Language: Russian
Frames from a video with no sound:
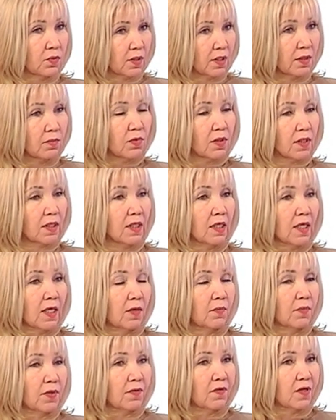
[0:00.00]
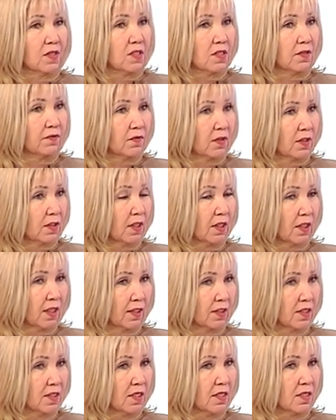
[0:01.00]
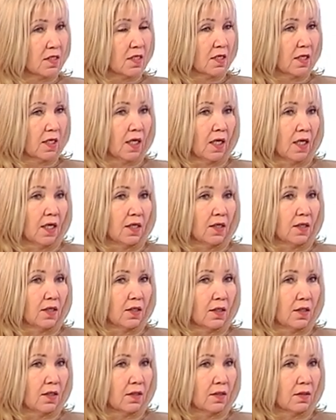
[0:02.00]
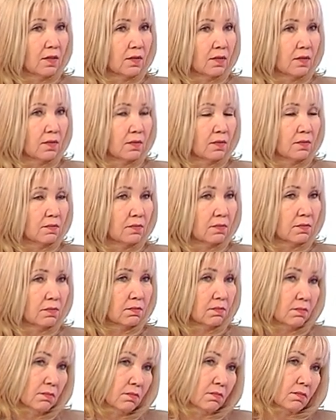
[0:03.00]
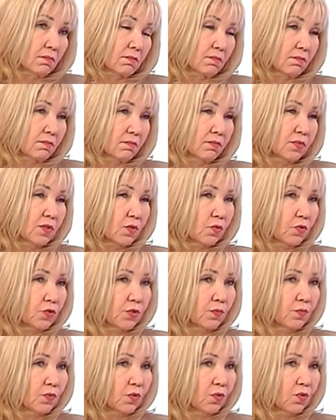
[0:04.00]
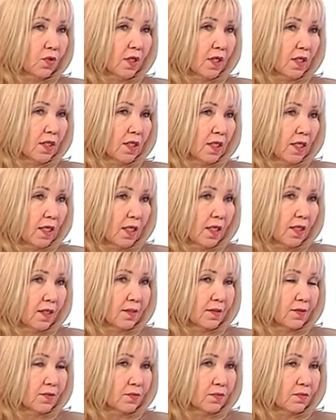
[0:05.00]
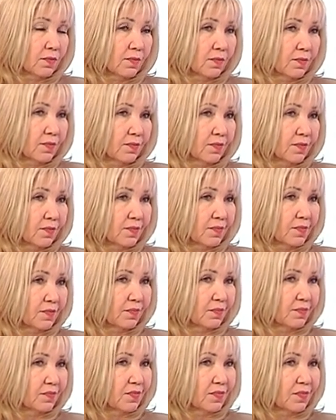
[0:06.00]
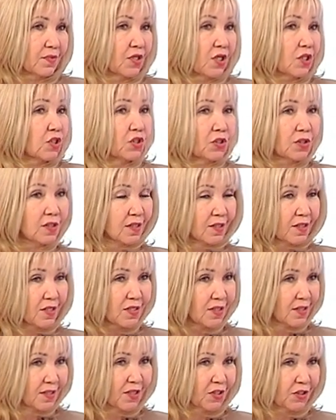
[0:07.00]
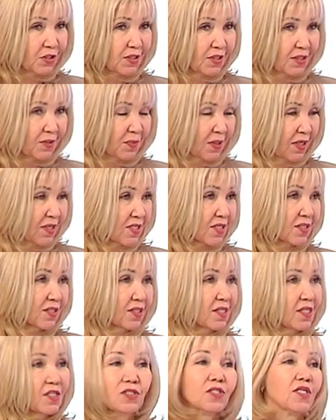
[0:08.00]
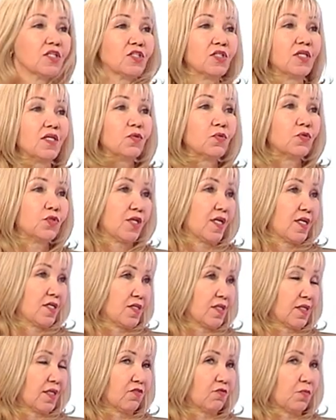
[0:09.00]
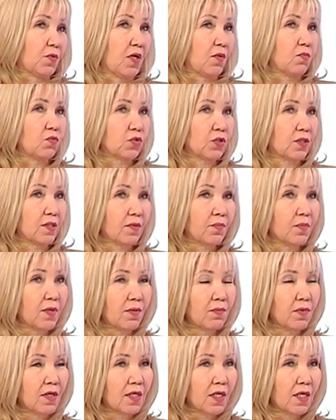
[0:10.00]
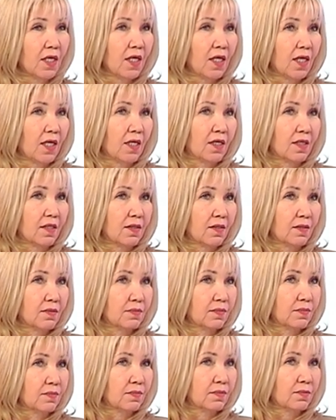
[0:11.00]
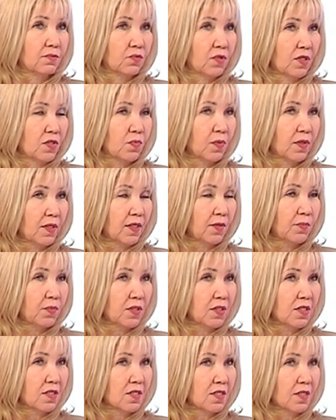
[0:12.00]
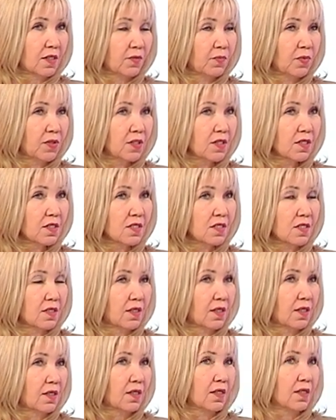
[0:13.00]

не было. Приветствовал Голодец. Угу. И э, было очень много э, неожиданностей даже на этом концерте, да. даже для участников, потому что, например, а, у нас были репетиции, репетиции,